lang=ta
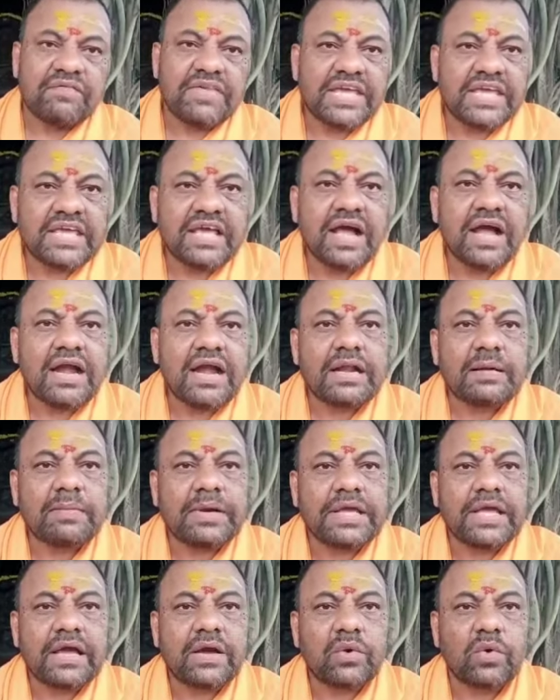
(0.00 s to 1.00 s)

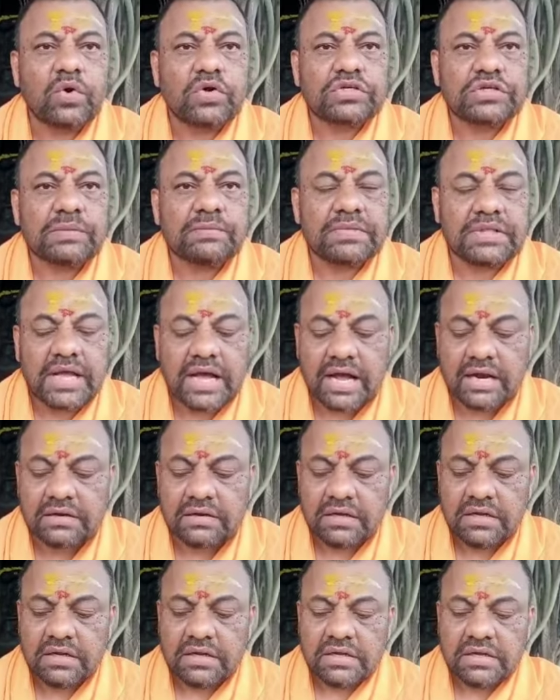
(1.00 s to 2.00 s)
விஞ்ஞானமய கோஷம்தான்
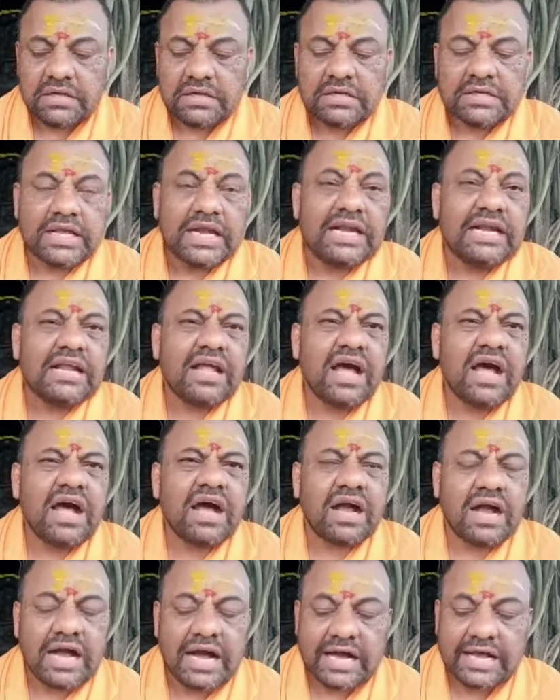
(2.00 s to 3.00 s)
எல்லா
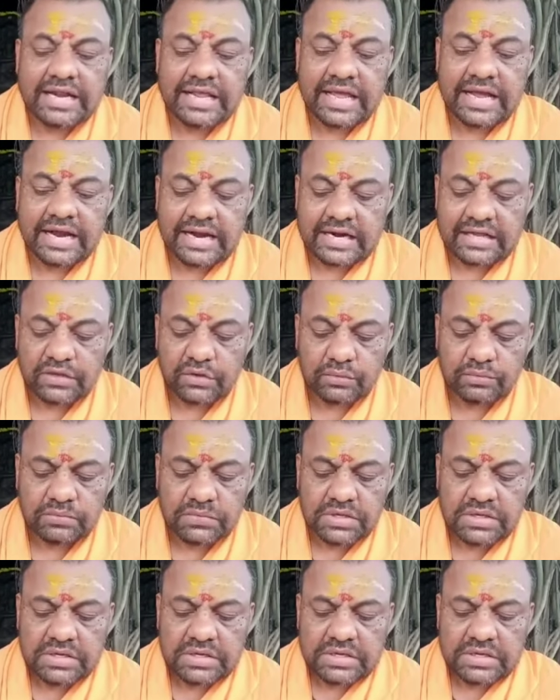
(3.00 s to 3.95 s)
காரியங்களையும்